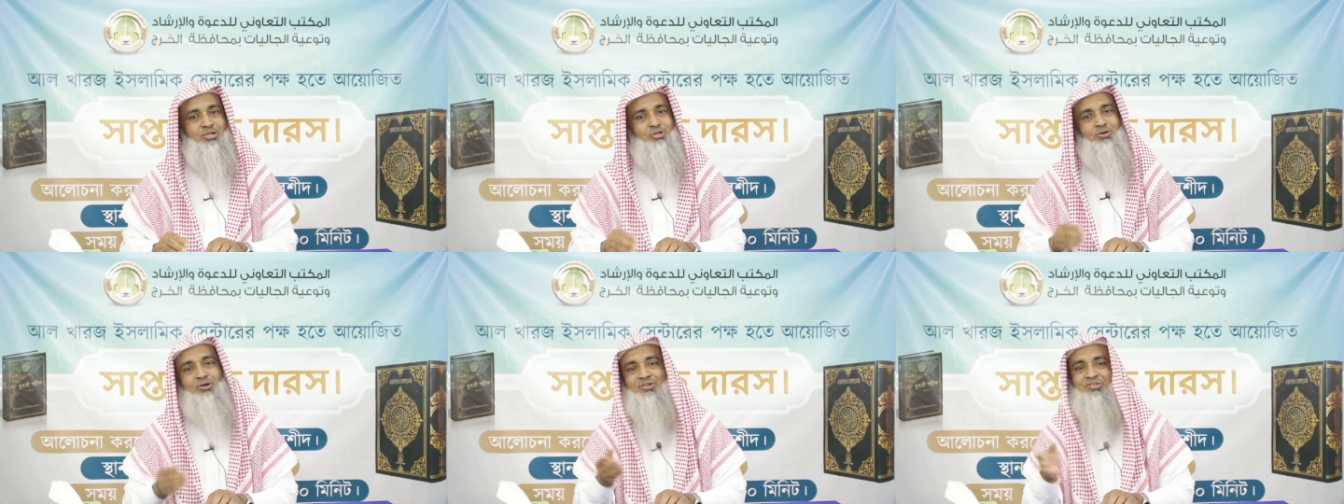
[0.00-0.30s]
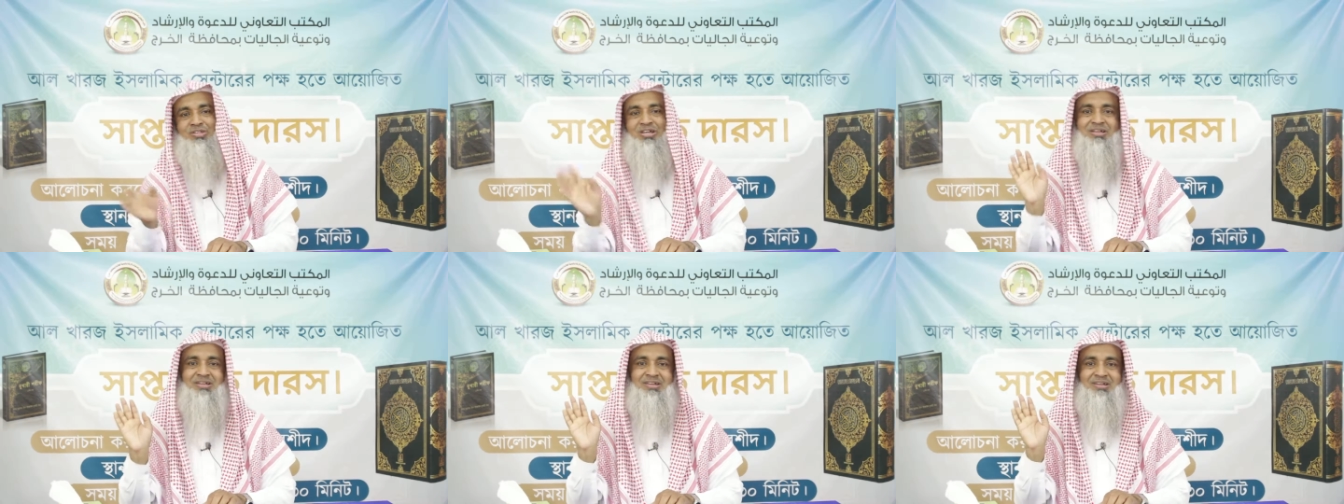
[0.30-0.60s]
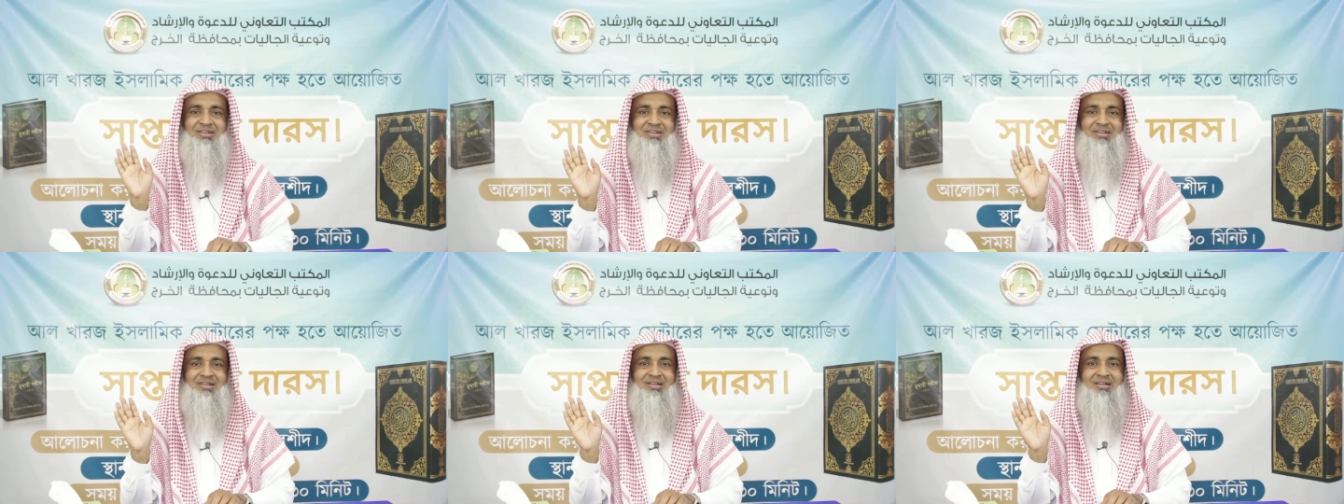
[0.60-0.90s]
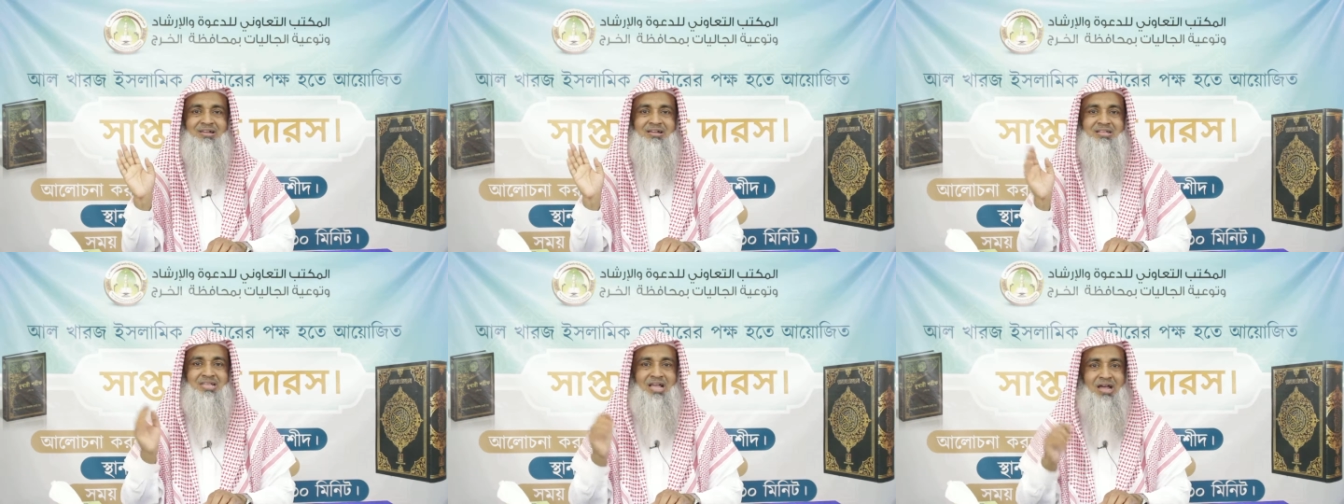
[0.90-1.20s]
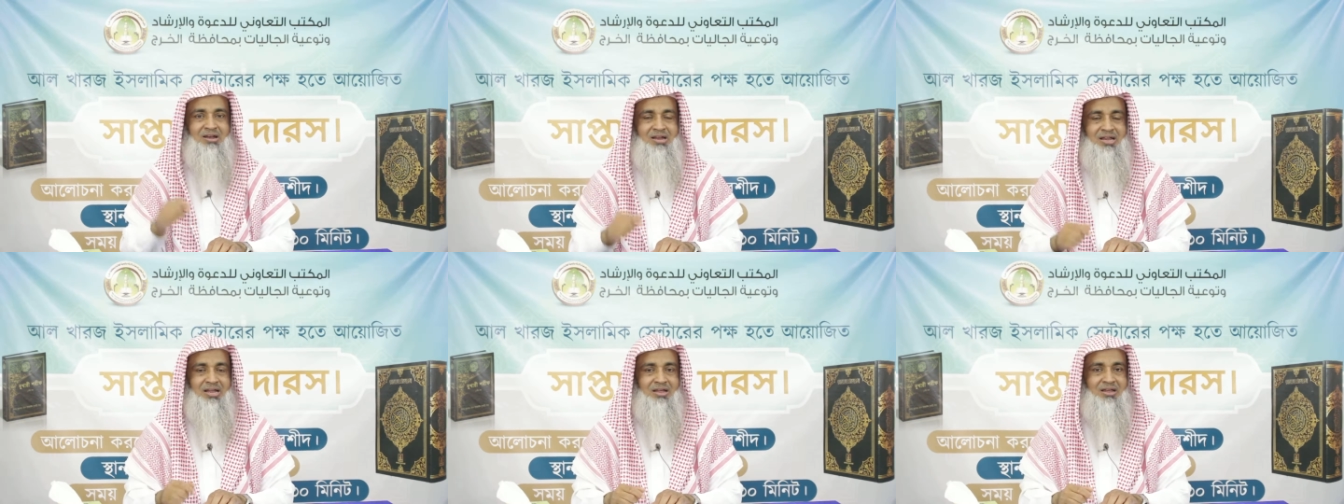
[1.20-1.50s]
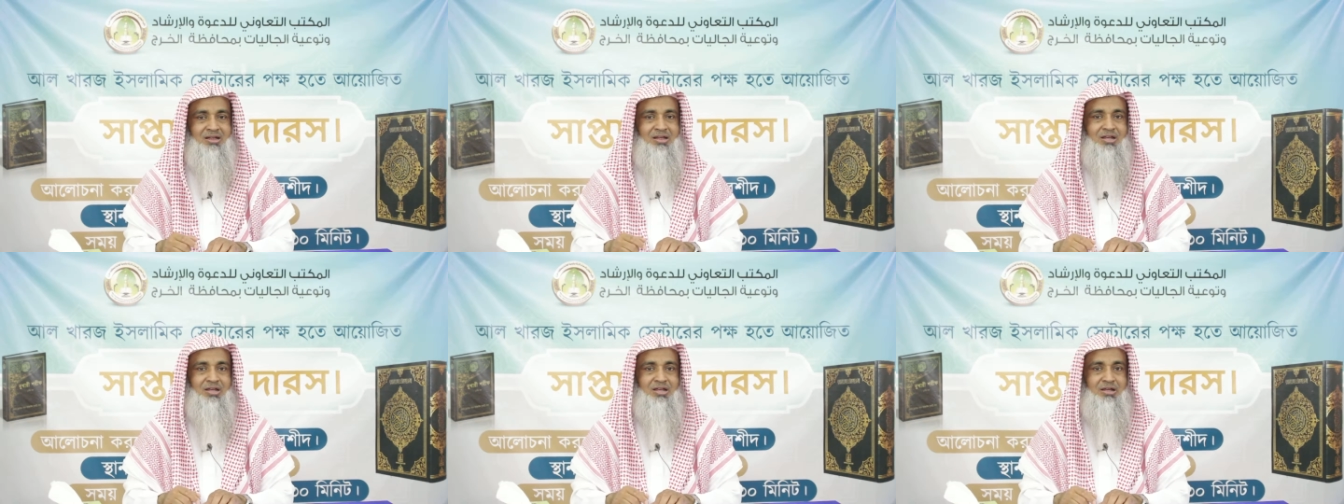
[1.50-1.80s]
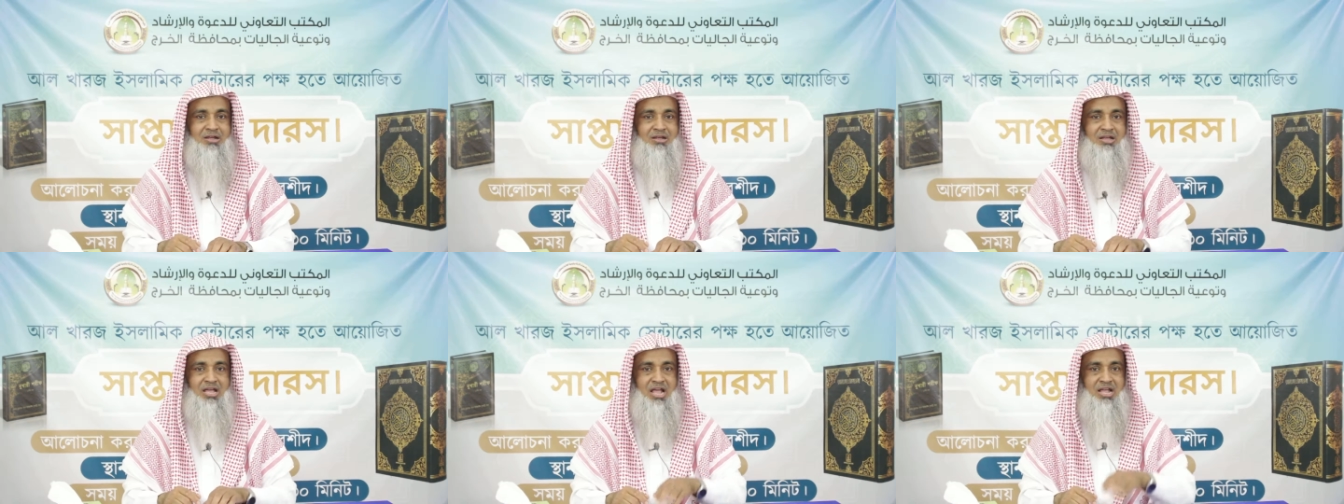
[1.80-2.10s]
চলে যায় তাহলে
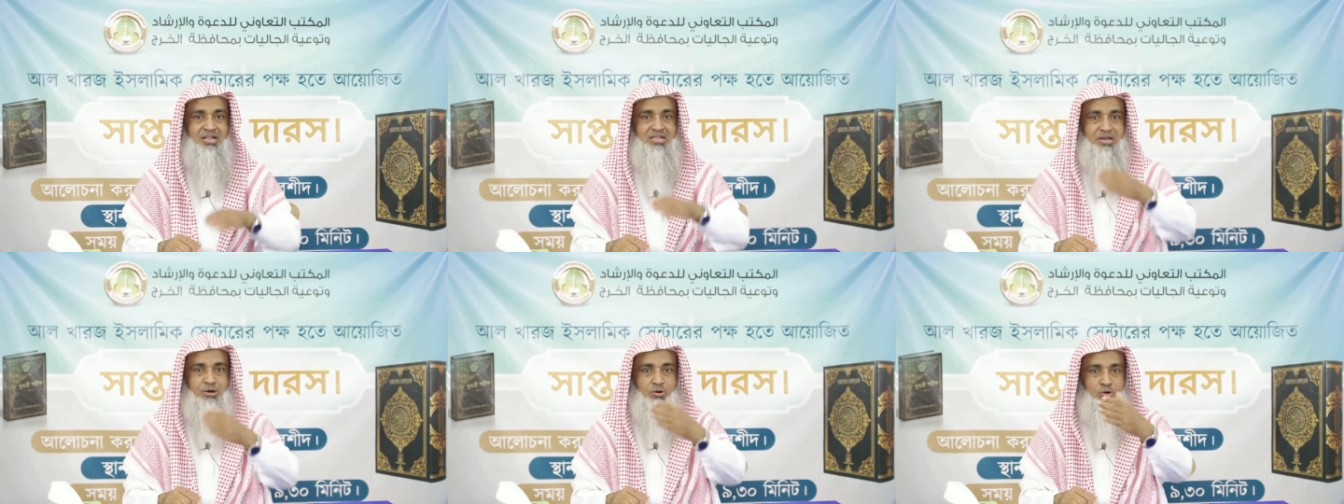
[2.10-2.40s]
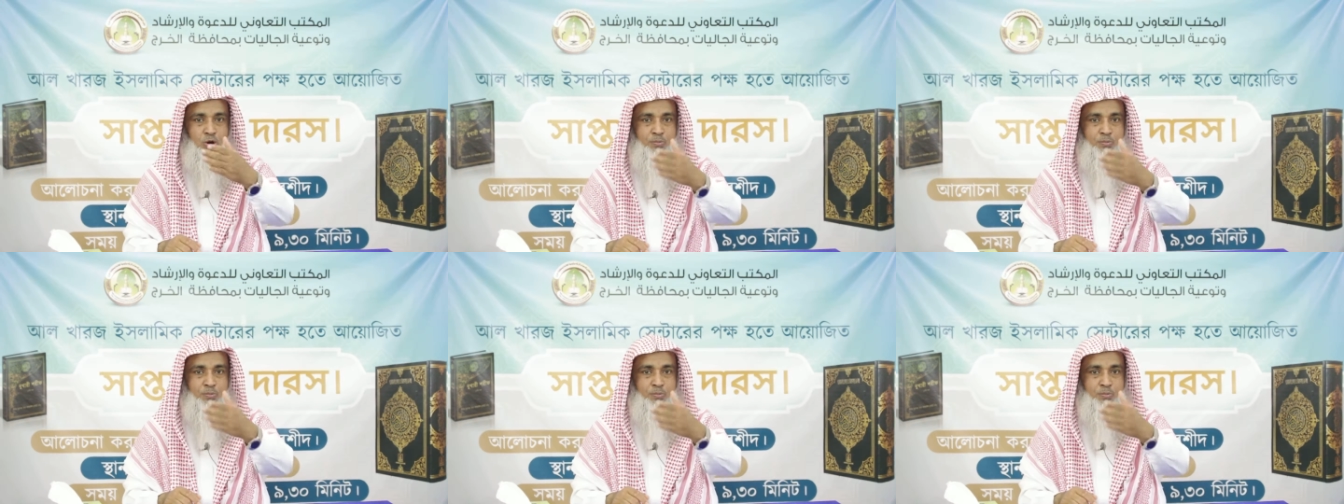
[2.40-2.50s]
এই যে